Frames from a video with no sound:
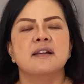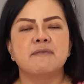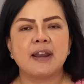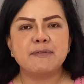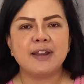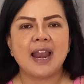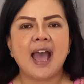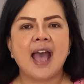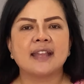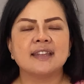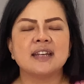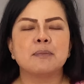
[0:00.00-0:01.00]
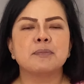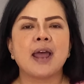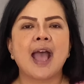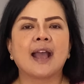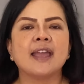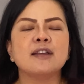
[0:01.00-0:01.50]
วันเวลาจะนำ
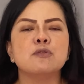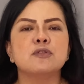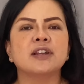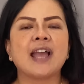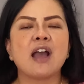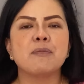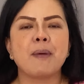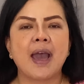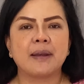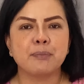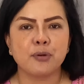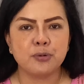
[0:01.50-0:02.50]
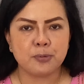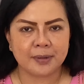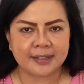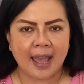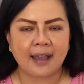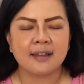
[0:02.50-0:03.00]
ทางให้คุณก้าวผ่านพ้นอุป
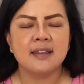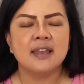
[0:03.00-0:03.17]
สรรค